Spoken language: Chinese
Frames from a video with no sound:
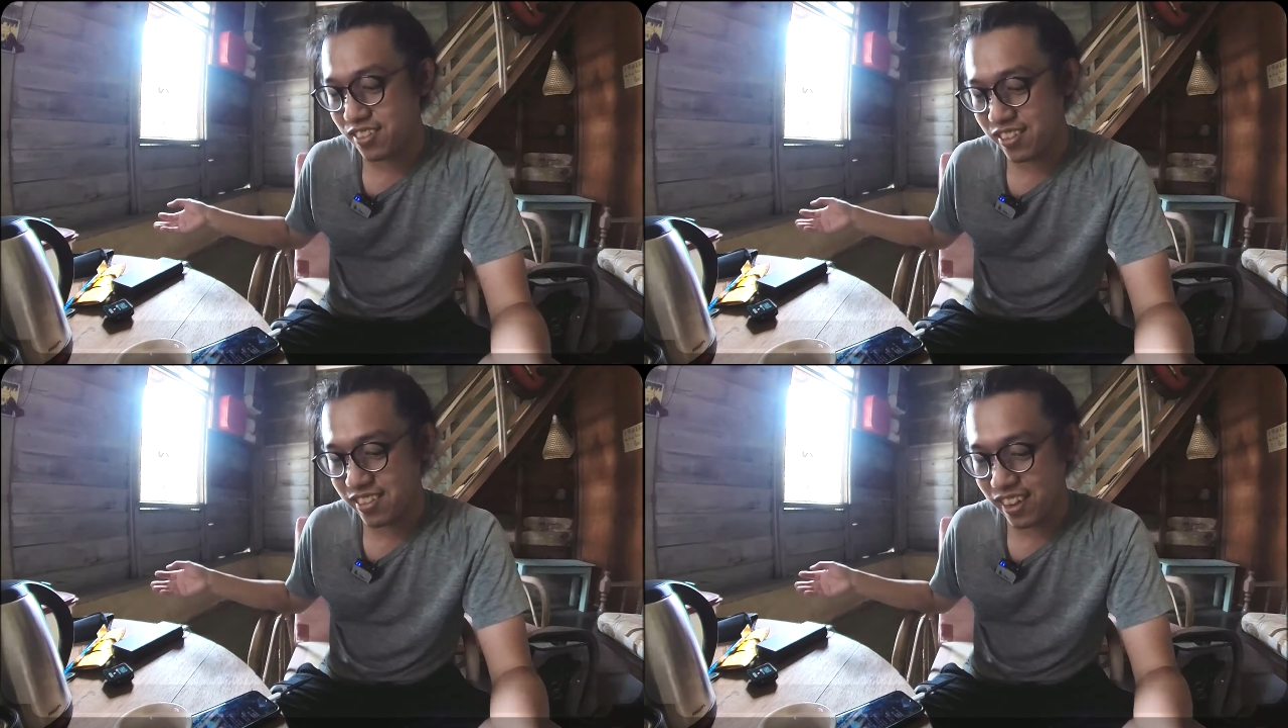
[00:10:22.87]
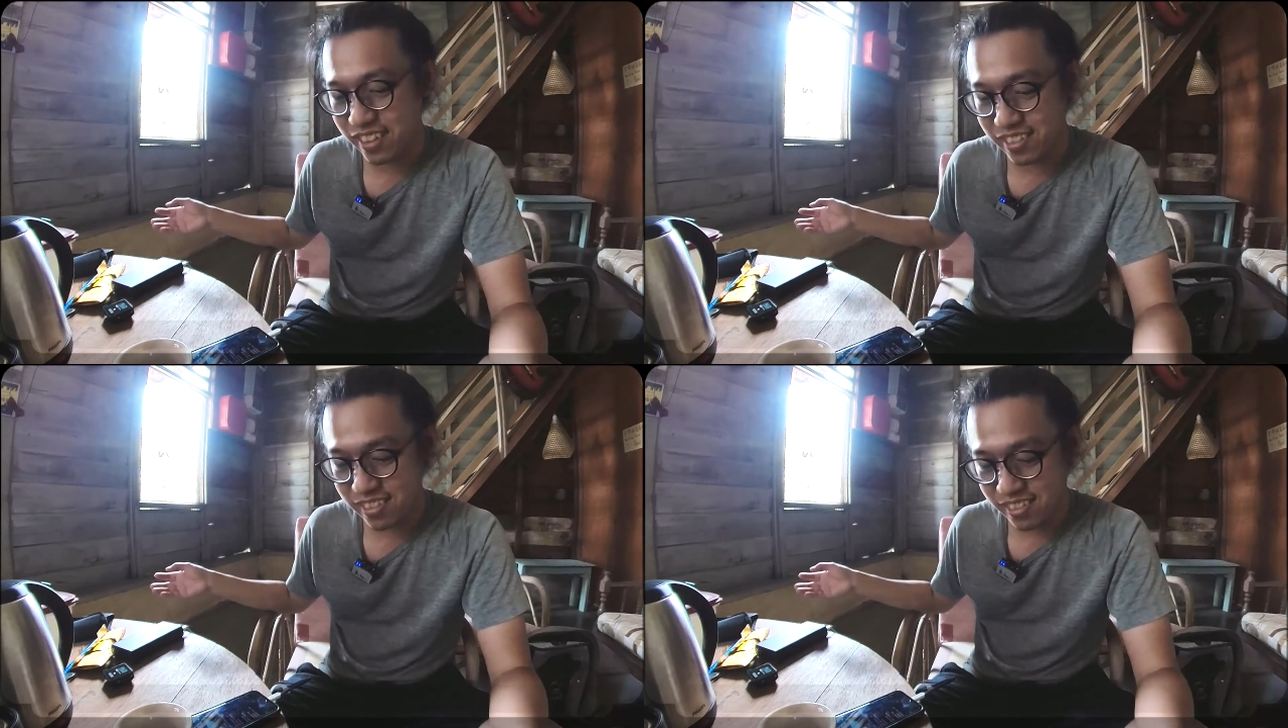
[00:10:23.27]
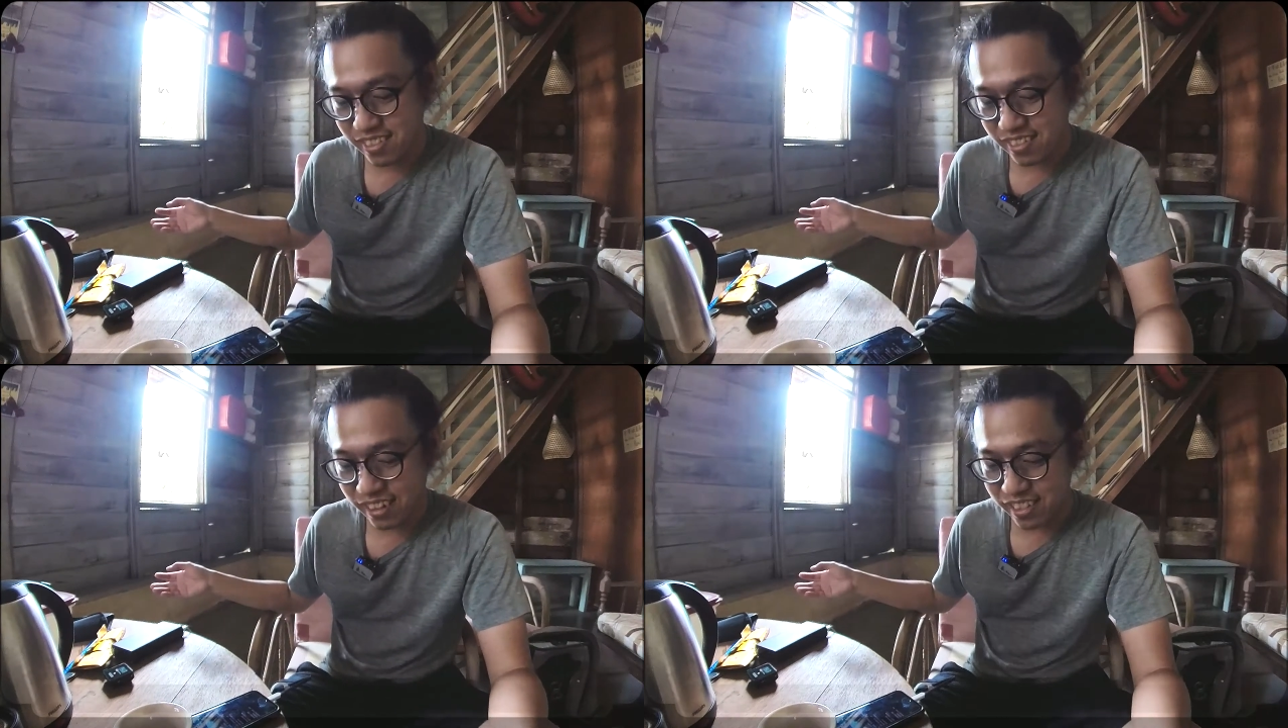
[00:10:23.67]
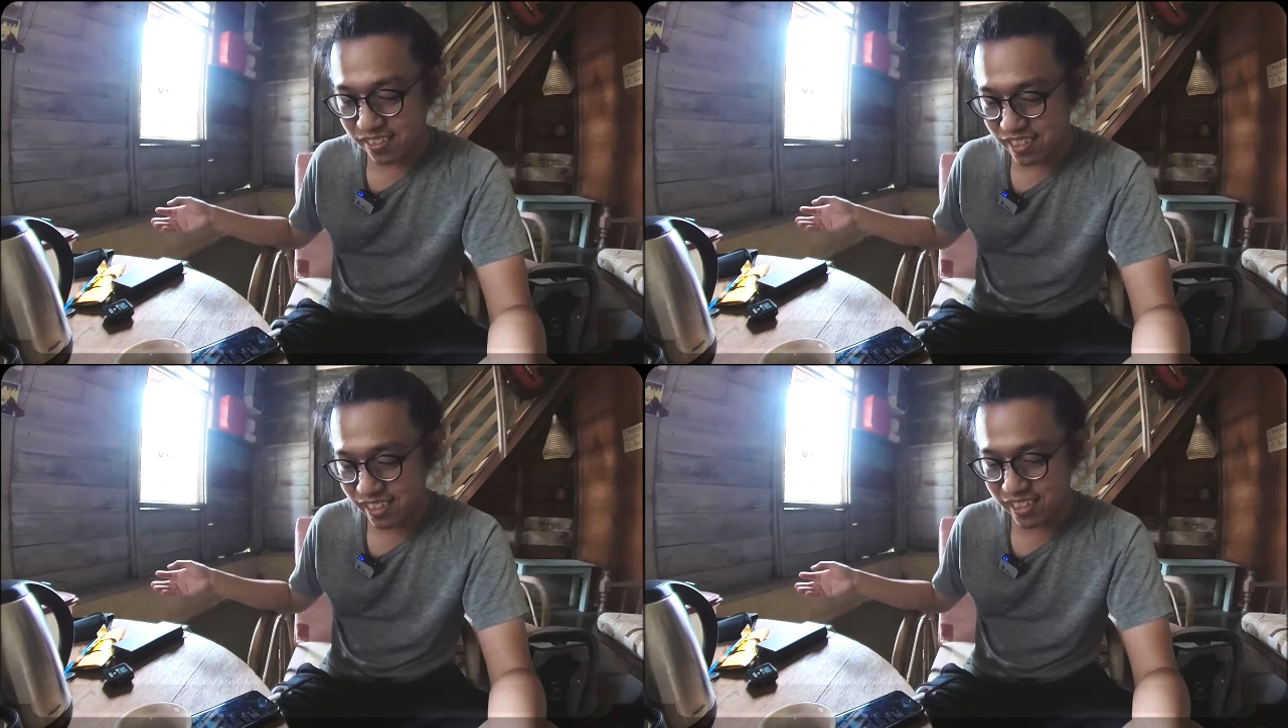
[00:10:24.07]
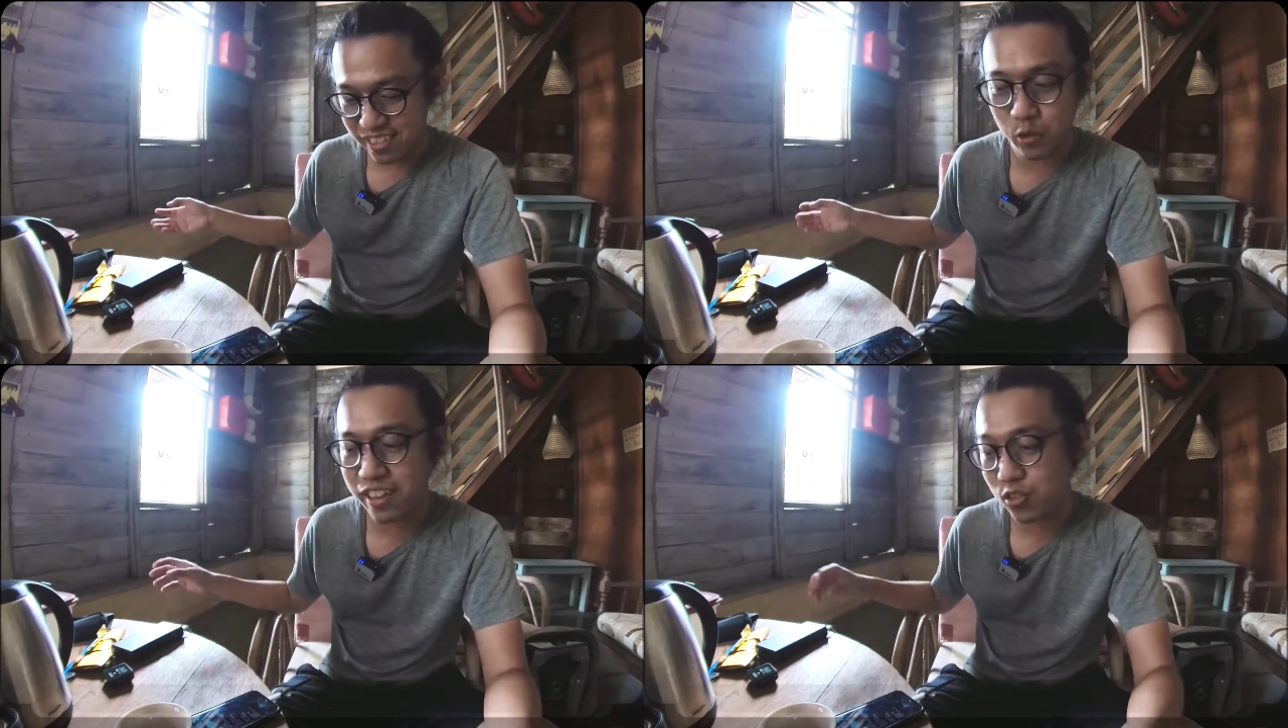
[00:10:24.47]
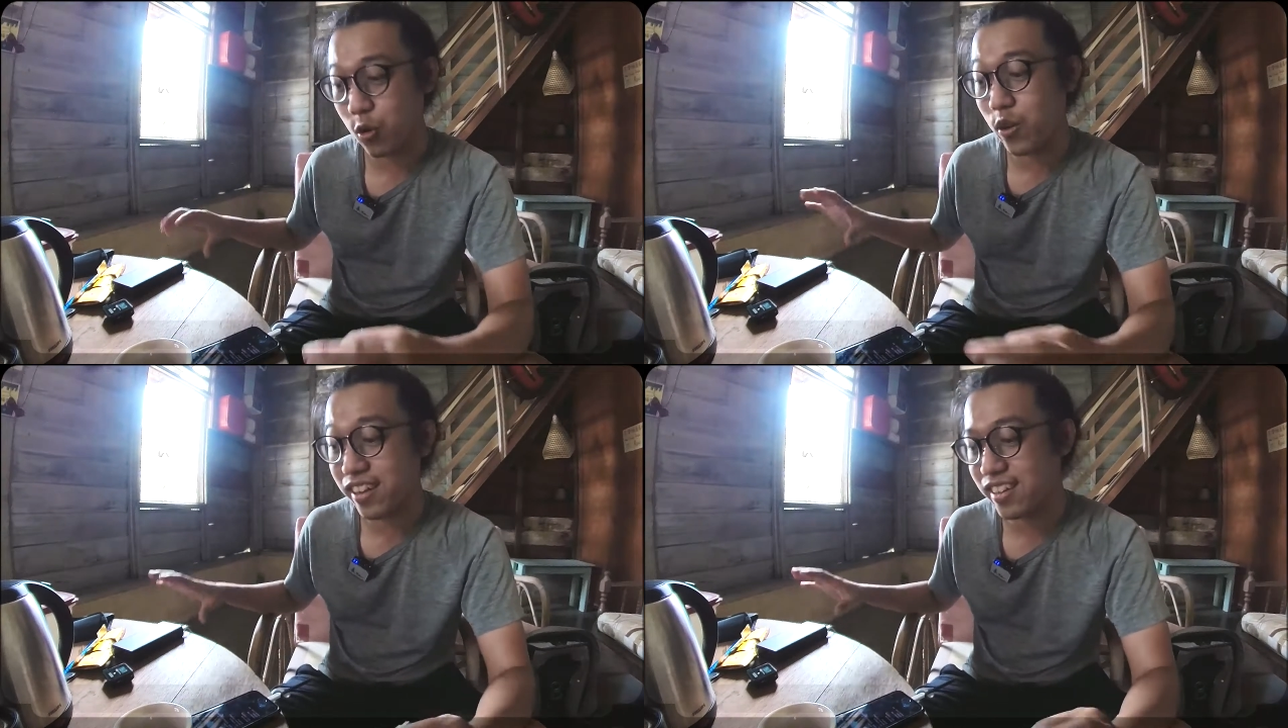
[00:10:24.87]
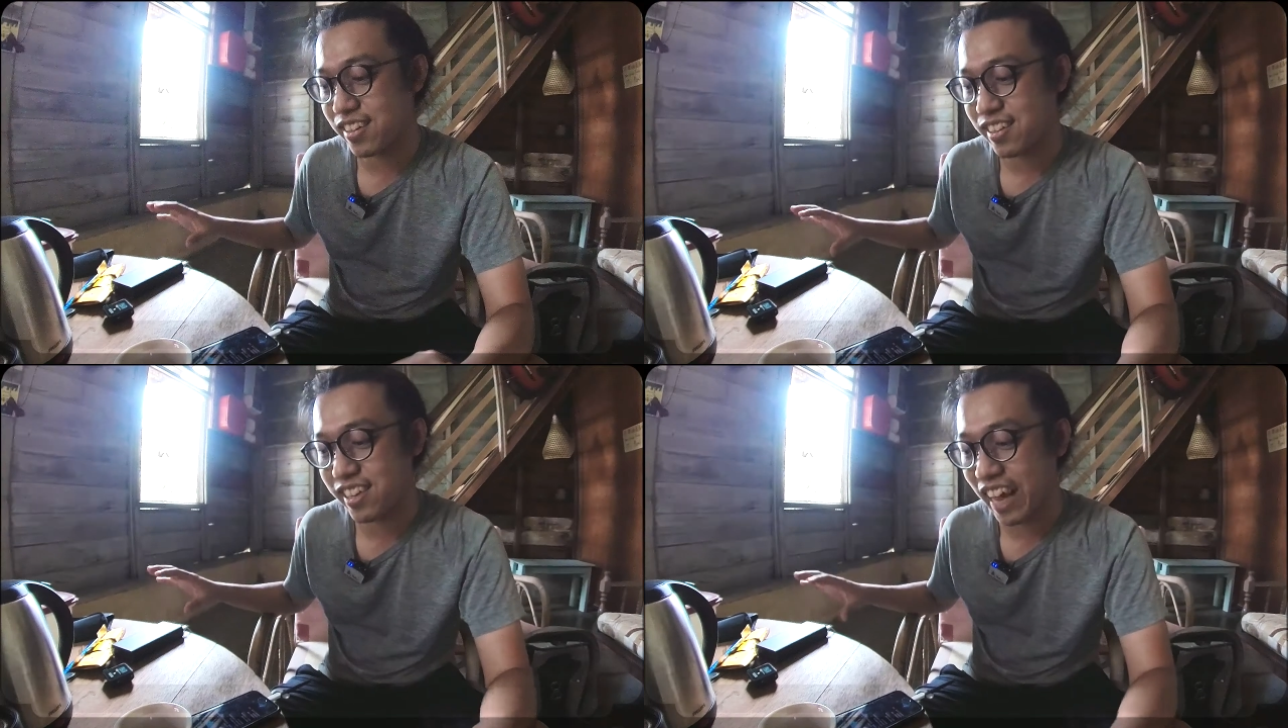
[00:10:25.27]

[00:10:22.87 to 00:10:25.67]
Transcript: 所以他他到底对这所谓那个